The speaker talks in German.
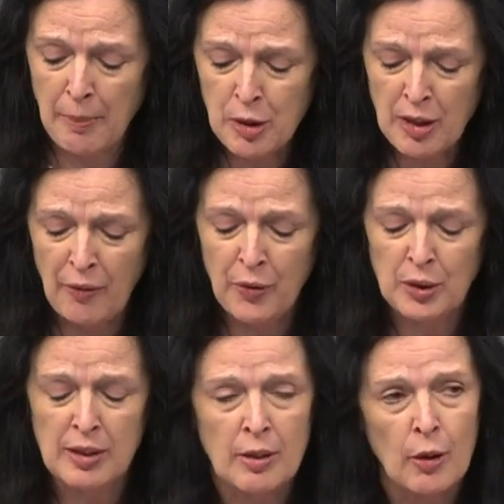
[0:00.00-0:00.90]

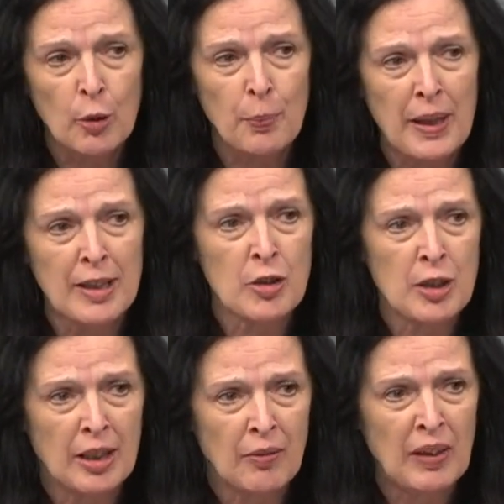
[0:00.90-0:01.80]
Abschaffung des
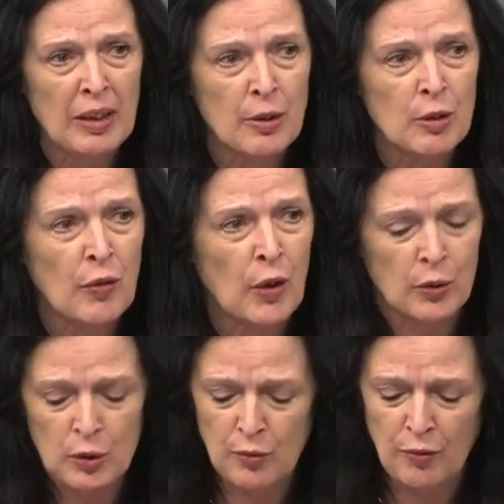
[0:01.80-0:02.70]
Europäischen
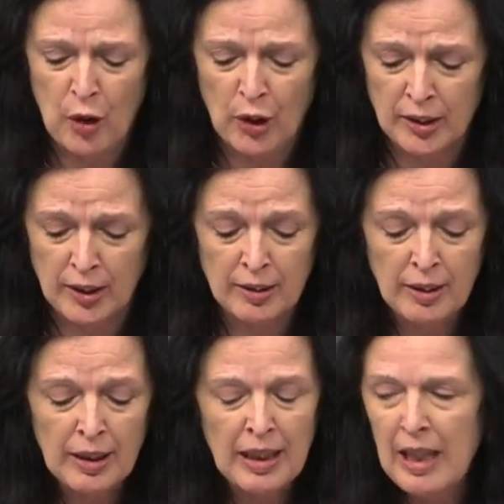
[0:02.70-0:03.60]
Entwicklungsfonds zu fordern,
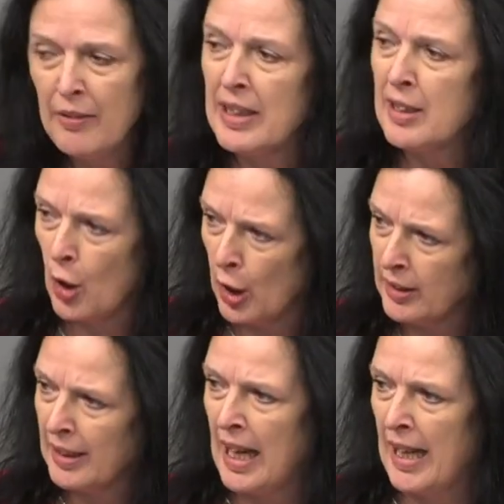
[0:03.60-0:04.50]
weil es ja
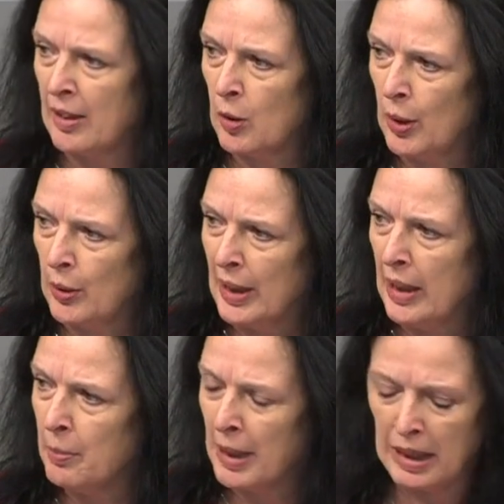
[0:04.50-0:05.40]
heute keine
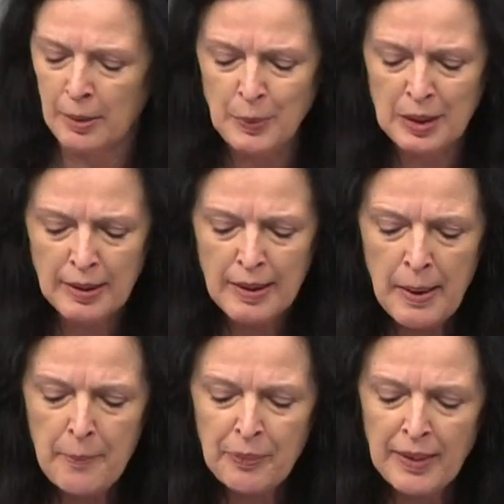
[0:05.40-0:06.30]
Kolonien mehr gibt.
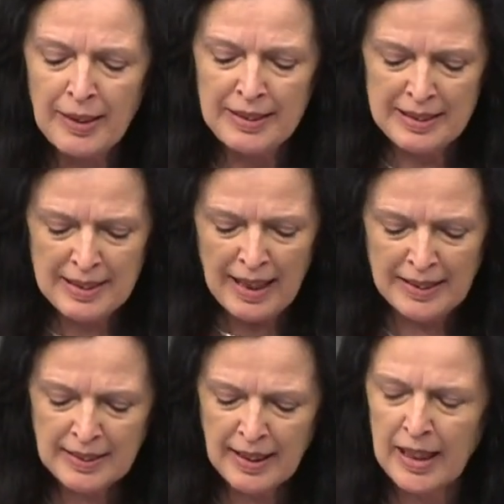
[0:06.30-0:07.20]
Diese
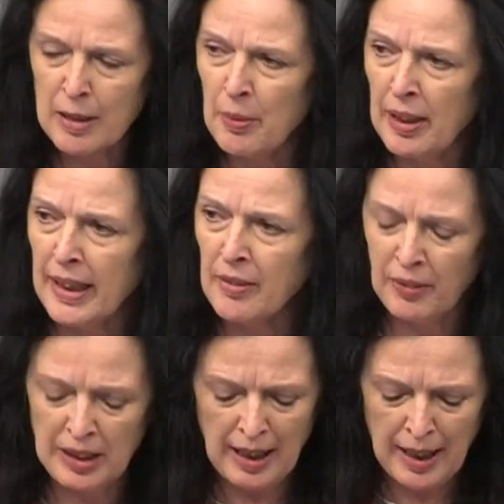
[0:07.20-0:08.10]
Anträge belegen
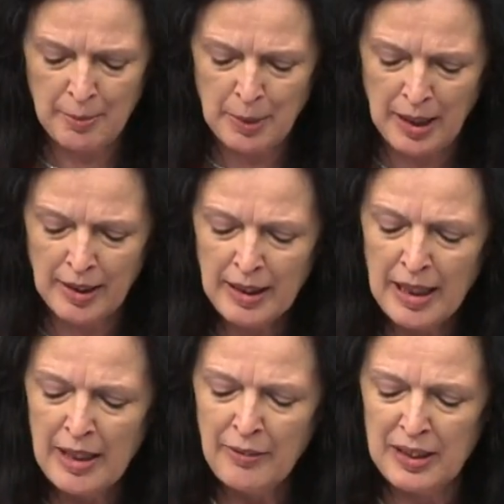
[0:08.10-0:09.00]
wieder einmal,
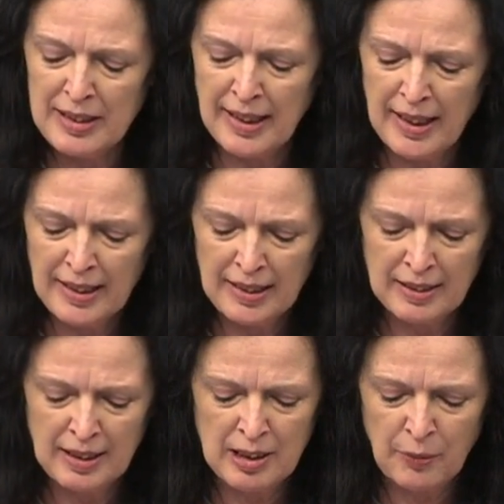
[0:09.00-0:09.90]
wie sehr
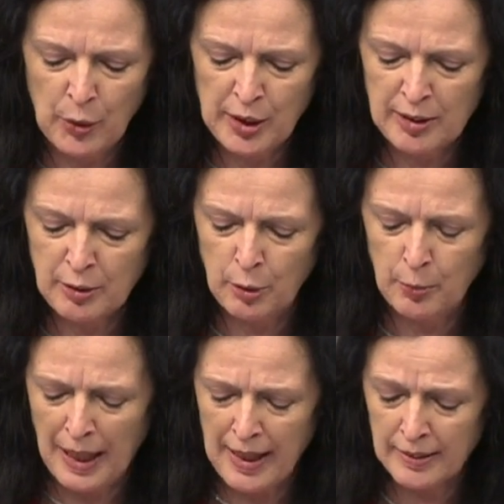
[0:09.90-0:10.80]
Ihnen das Wohl des
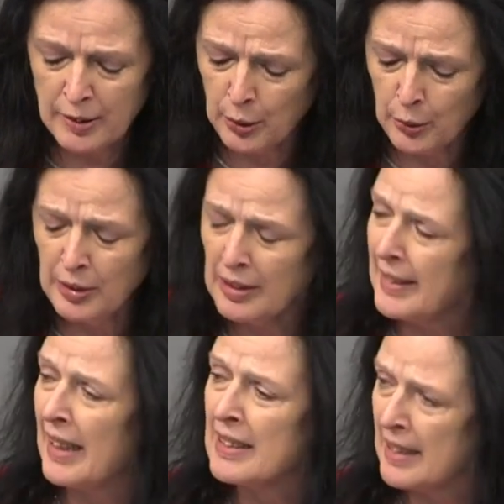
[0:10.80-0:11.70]
globalen Südens
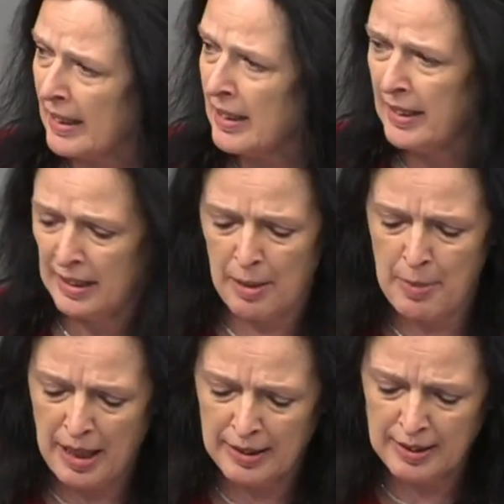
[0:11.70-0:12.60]
tatsächlich am
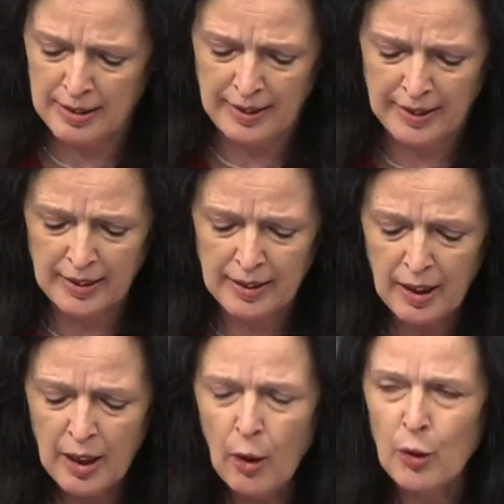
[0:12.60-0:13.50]
Herzen liegt.
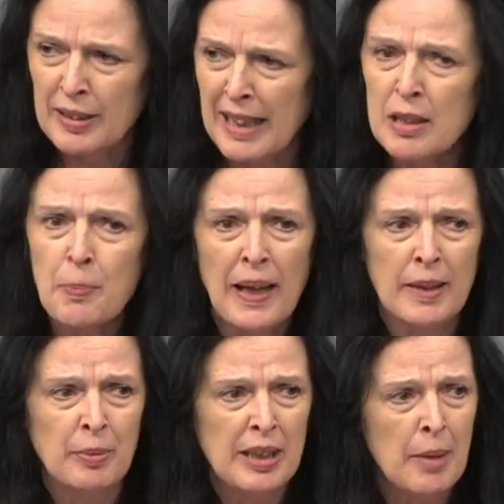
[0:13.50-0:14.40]
Und das bei
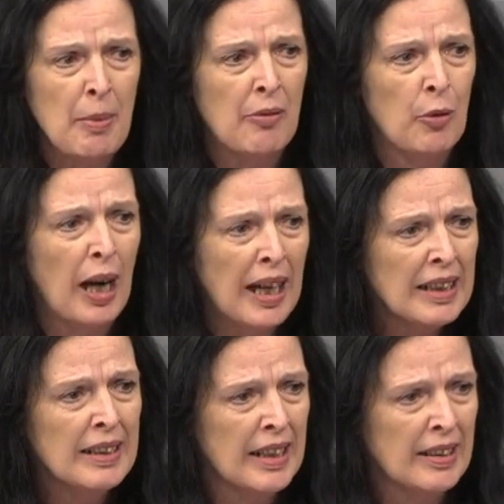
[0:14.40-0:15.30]
einem Thema, wo
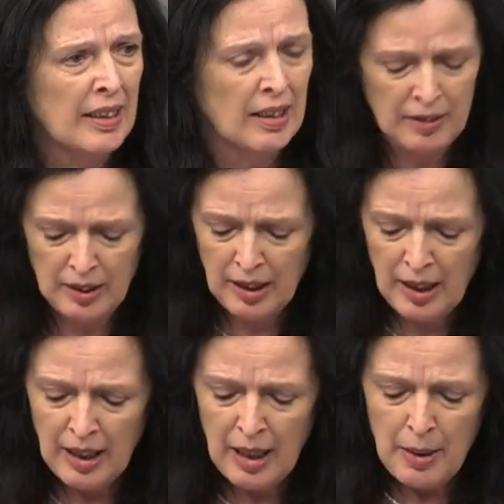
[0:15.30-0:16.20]
alle Länder
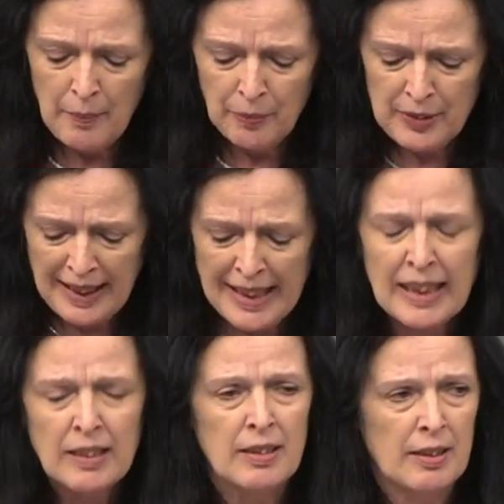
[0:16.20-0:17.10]

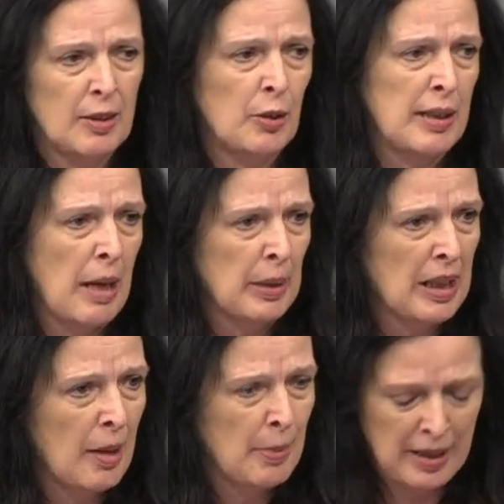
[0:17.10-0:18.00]
dringend
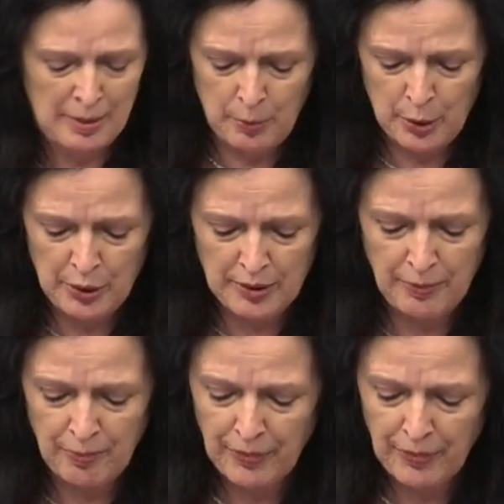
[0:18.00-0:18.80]
zusammenarbeiten müssen.